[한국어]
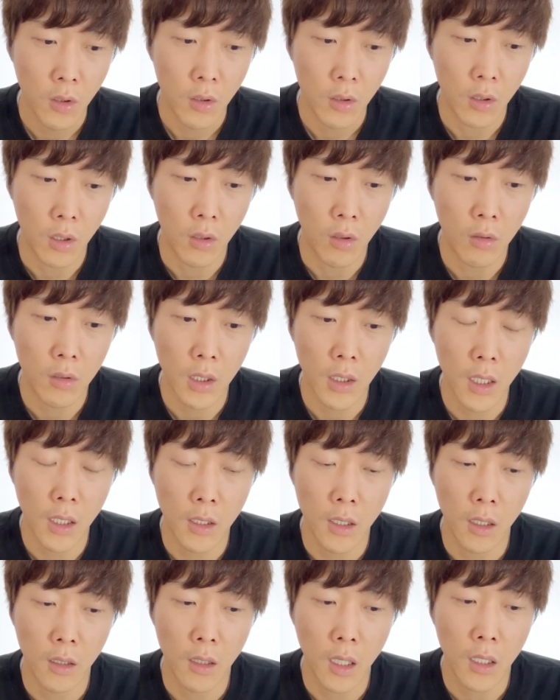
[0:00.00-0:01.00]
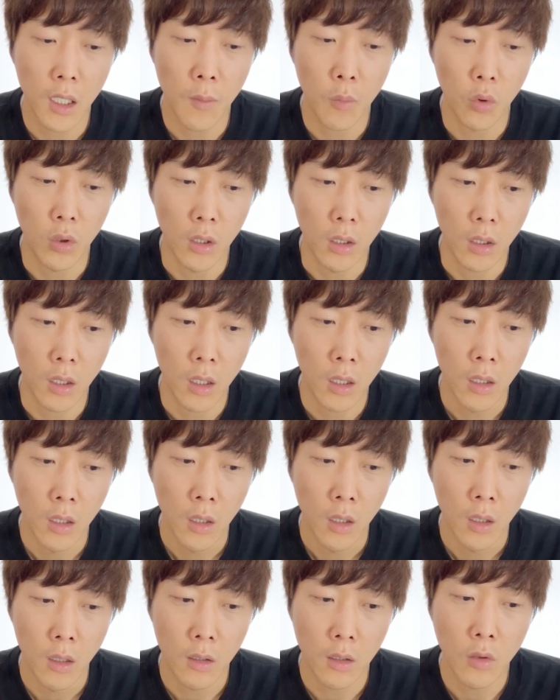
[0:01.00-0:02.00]
형들이랑 이야기를 하다 보니까
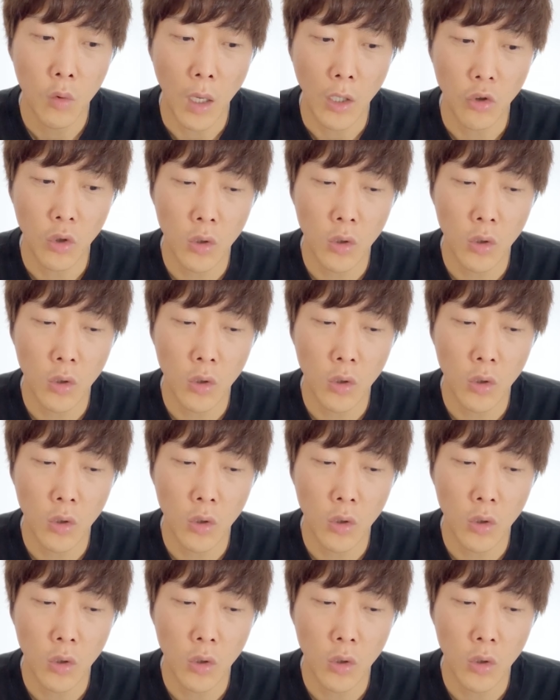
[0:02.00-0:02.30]
그 와중에